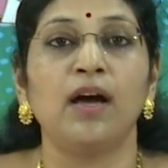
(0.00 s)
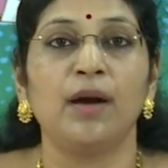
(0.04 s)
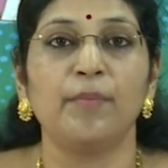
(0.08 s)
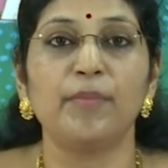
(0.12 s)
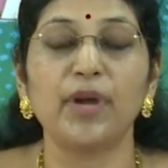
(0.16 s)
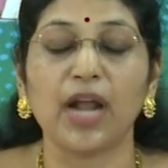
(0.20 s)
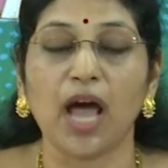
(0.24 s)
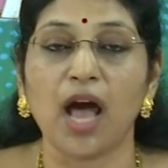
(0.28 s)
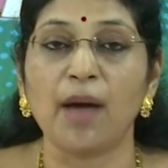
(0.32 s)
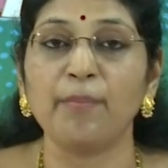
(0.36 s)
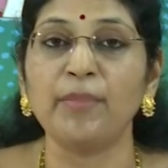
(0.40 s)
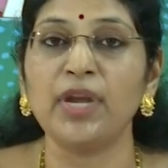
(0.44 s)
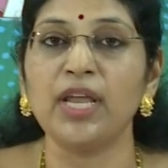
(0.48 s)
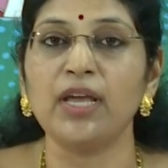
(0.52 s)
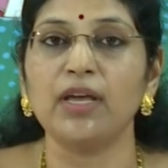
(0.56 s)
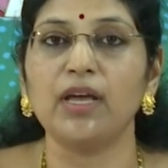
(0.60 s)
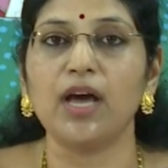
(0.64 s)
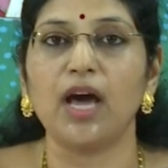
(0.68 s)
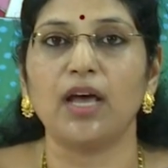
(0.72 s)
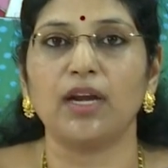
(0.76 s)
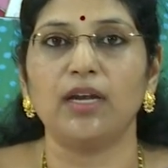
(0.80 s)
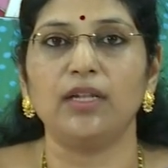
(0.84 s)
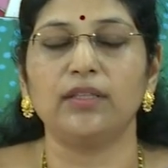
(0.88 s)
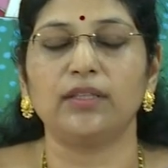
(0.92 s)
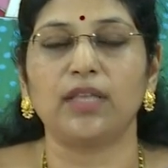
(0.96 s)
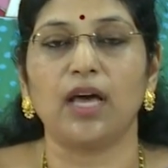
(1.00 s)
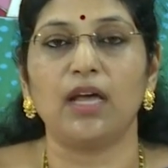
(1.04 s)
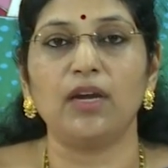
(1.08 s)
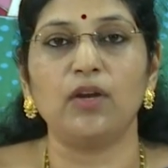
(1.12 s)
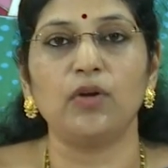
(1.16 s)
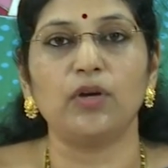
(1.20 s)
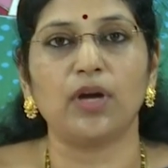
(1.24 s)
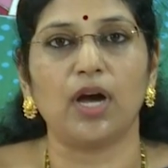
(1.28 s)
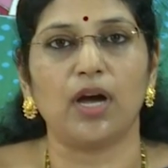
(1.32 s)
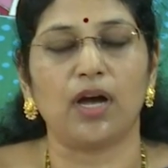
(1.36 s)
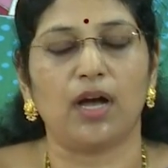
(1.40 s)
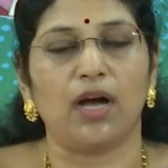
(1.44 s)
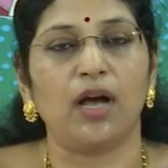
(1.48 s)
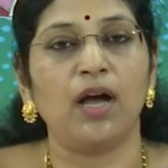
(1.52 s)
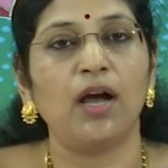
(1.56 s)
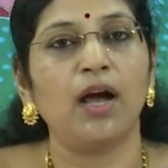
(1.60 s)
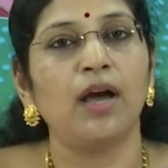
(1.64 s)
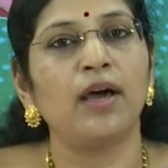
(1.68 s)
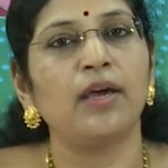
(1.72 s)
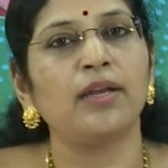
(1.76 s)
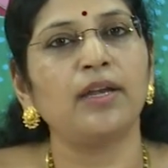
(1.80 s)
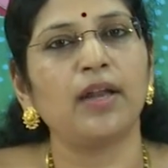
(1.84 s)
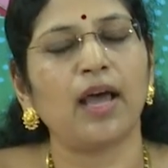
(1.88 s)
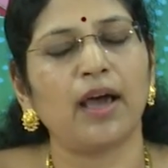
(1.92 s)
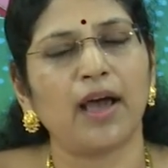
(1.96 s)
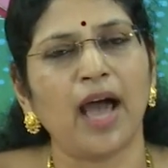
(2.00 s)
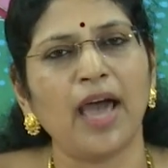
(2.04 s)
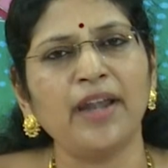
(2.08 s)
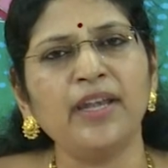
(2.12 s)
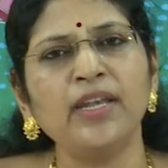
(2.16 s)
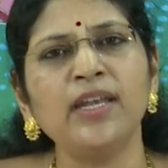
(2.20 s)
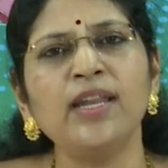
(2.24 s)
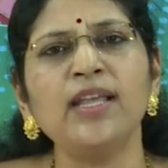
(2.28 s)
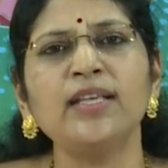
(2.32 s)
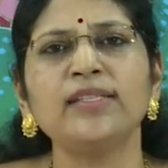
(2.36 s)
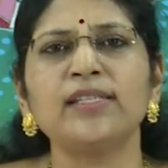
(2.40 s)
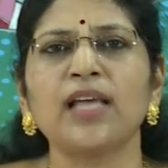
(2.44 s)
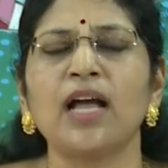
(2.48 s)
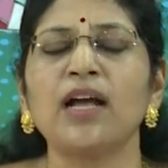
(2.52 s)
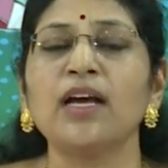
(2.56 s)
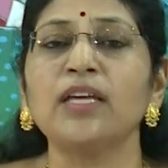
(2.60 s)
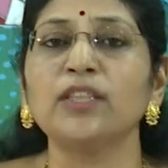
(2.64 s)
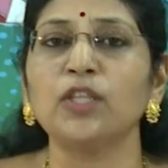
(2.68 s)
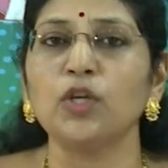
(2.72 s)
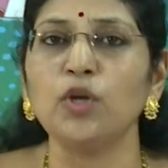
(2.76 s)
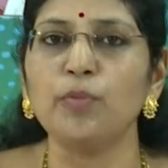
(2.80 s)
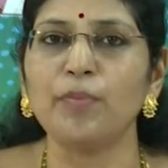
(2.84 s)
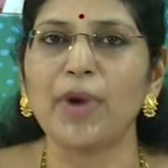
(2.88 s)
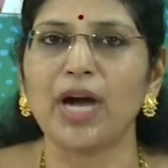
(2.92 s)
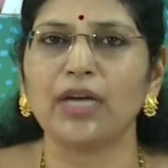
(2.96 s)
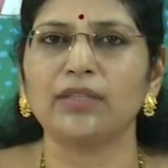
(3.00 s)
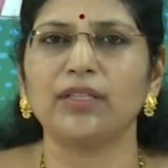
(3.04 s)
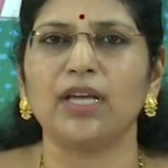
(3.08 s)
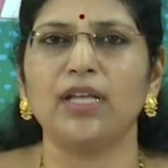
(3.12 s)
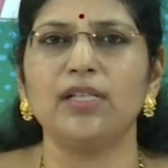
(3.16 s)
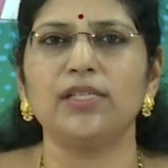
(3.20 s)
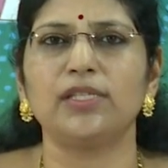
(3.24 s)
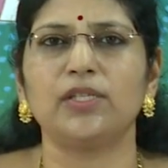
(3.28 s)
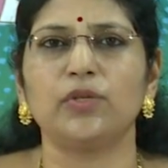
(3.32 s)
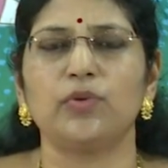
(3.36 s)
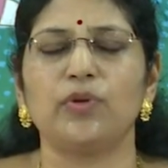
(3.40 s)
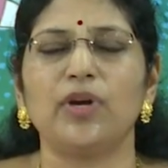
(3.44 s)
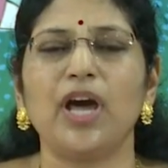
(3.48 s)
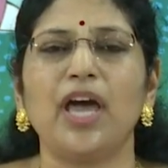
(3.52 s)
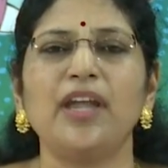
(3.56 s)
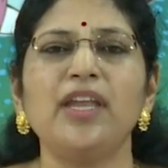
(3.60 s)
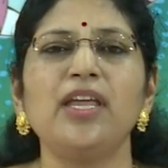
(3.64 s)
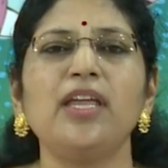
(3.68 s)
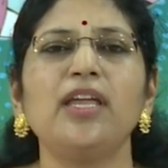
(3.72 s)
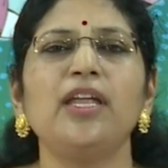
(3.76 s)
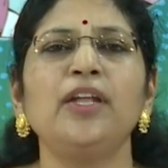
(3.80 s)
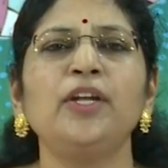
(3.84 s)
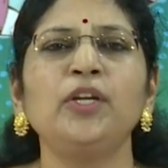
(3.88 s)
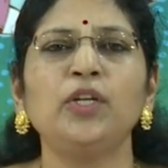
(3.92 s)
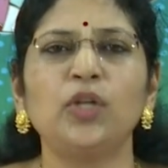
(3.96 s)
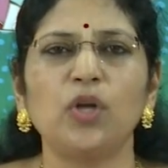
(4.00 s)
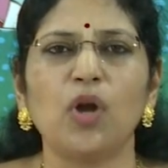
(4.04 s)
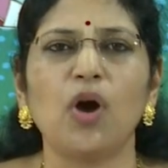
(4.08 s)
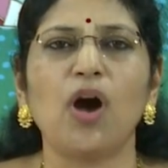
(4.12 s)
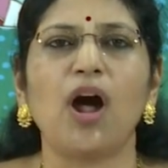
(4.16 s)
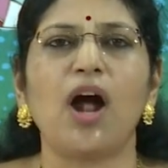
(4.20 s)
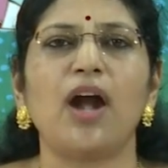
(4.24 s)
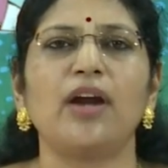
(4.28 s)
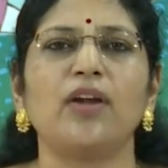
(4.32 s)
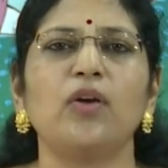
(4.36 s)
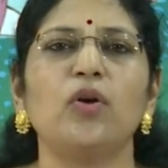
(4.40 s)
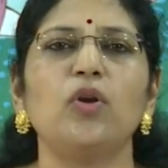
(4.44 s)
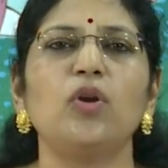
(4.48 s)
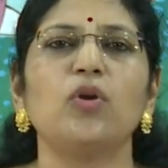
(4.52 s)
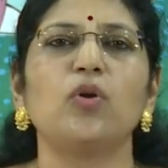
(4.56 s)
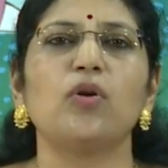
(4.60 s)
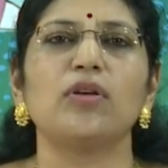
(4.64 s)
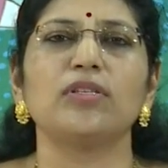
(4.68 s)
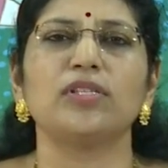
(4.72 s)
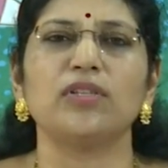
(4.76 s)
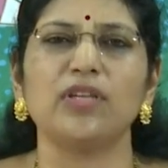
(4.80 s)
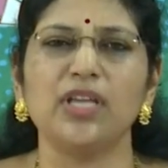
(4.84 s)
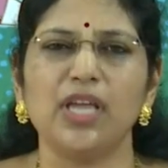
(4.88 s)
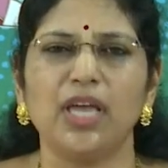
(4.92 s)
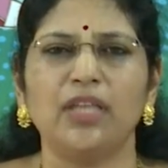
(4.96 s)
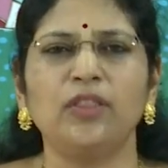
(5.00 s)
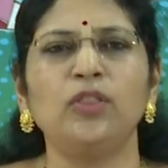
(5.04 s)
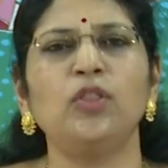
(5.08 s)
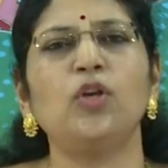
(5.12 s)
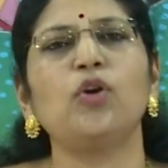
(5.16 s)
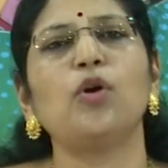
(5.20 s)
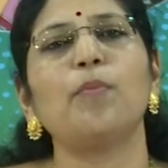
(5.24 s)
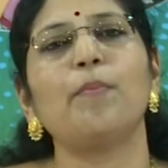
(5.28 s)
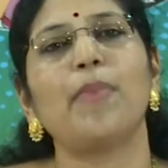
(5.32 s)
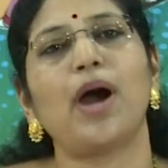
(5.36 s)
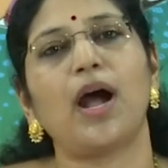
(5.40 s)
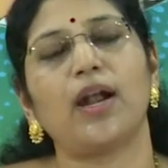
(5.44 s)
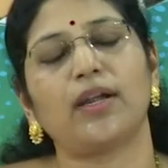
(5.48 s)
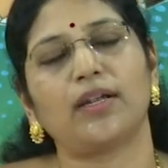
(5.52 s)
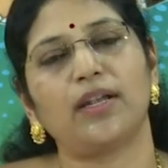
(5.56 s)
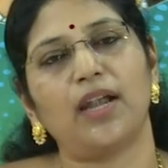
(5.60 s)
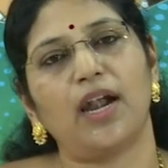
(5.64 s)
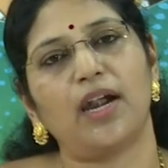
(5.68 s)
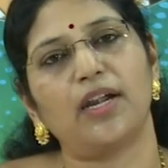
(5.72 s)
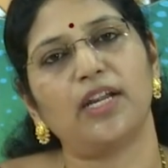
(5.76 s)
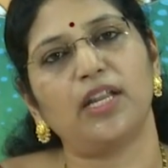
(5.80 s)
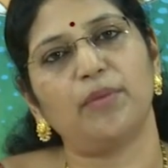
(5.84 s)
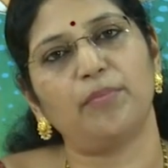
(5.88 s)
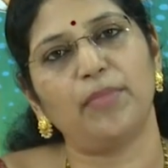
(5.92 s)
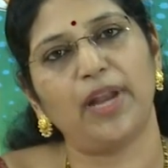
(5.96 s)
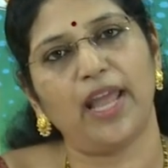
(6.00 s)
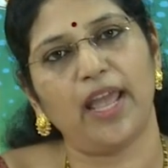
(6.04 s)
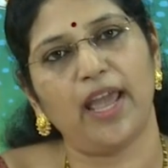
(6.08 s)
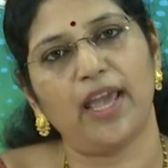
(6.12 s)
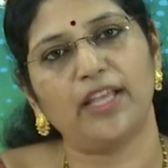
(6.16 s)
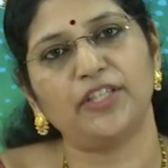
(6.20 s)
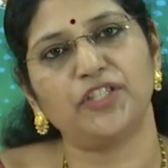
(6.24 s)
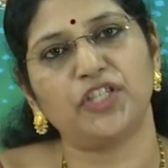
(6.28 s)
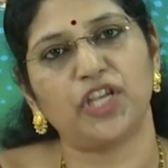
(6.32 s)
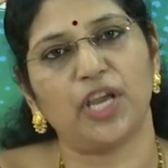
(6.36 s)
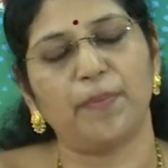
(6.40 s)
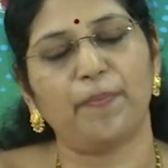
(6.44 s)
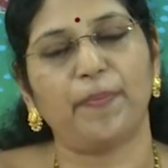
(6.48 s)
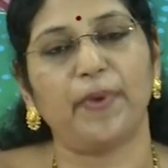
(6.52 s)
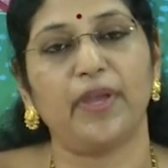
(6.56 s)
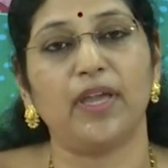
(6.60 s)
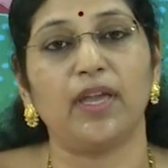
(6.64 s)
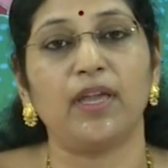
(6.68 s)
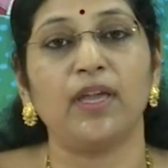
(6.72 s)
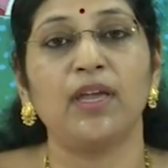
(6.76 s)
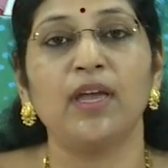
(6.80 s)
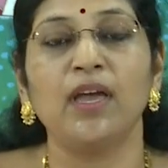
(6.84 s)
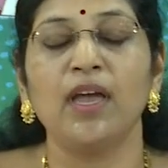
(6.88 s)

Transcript: బ్రాహ్మణి గారి తాలూకా అన్ని సంగతులు మాకు తెలుసు కానీ ఇంట్లో ఆడవాళ్ళ కోసం ఎందుకు మాట్లాడడం లే అని చెప్పి